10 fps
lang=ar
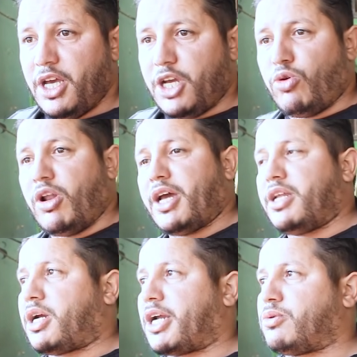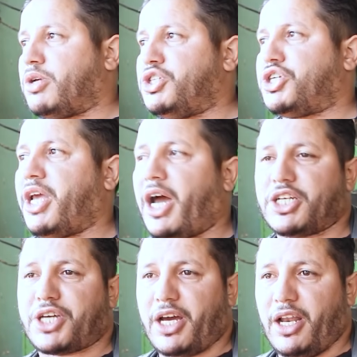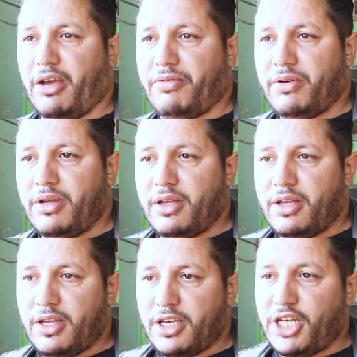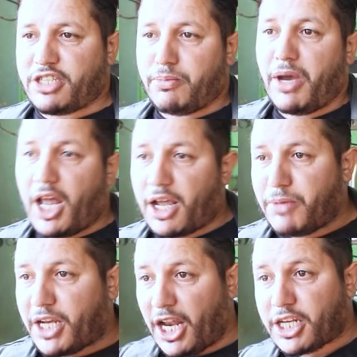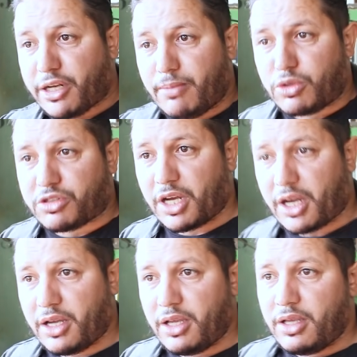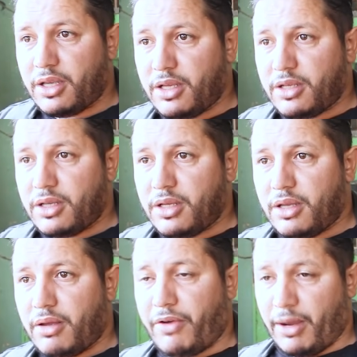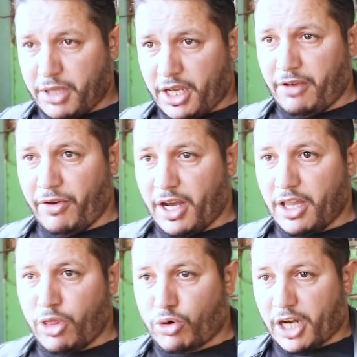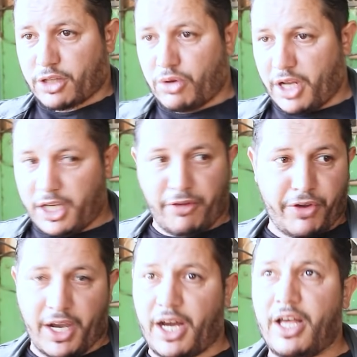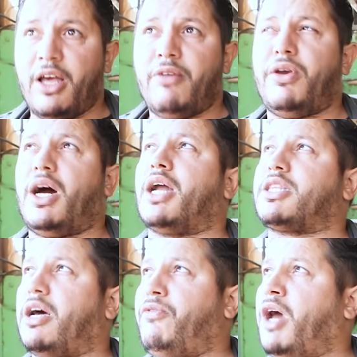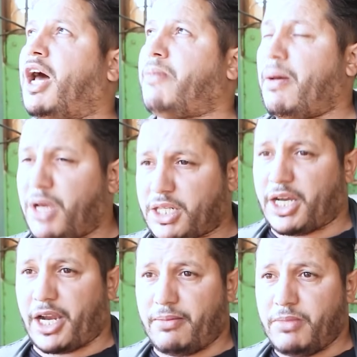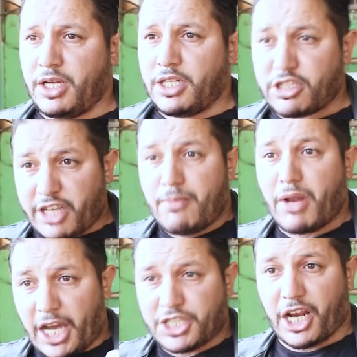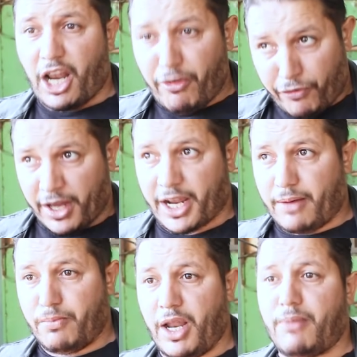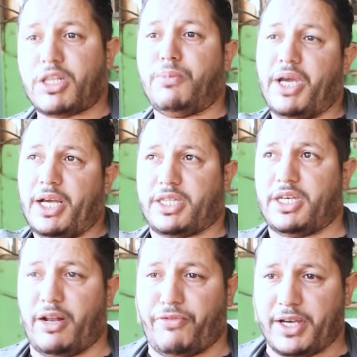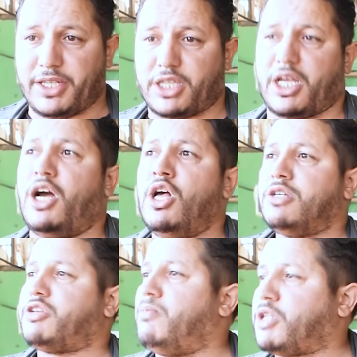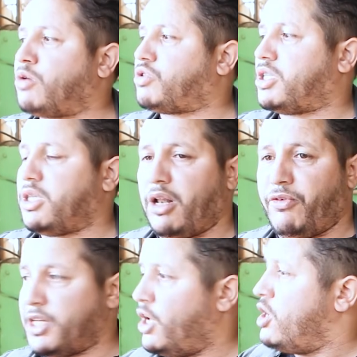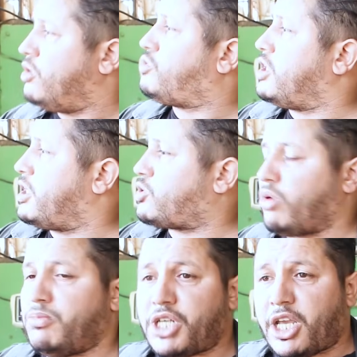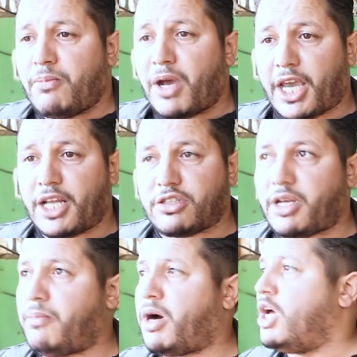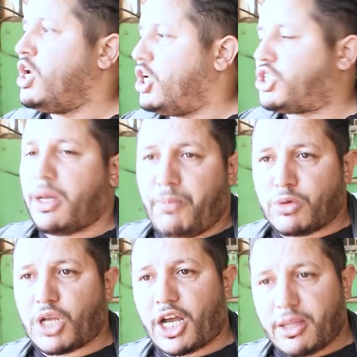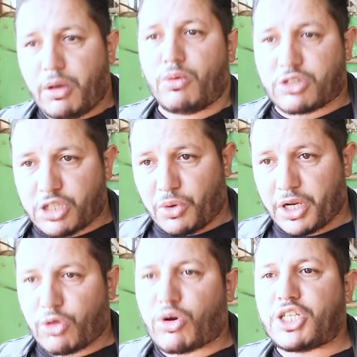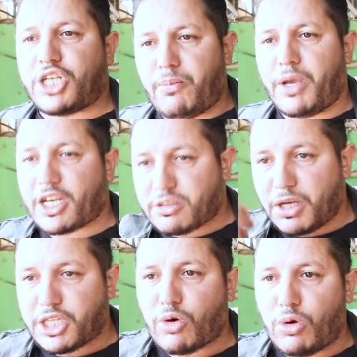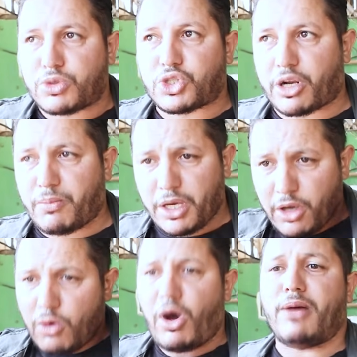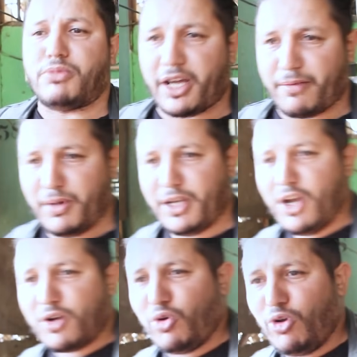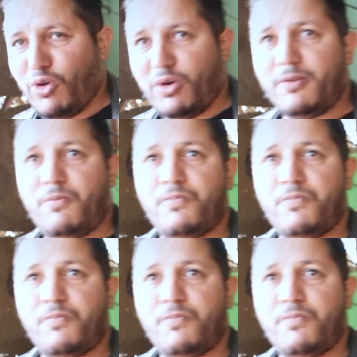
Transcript: يقول لك انا الكرتونه نشريها 10000 يحسبها لك ما يقلعلكش الموسخ فهمتي كيف دوك كرطونه هي فيها فيها فيها 400 غرام تسقم لك 10000 فارغه بلا ما تبيع انت الفائده تاع زعما تحوسي تدي الفائده وزيديك شغل ماشي كيما كان زعما تجيبي وتخدمي وتصوري دوكا تجيبي قسمه تاكلي وتشربي وحمدي ربي قولوا له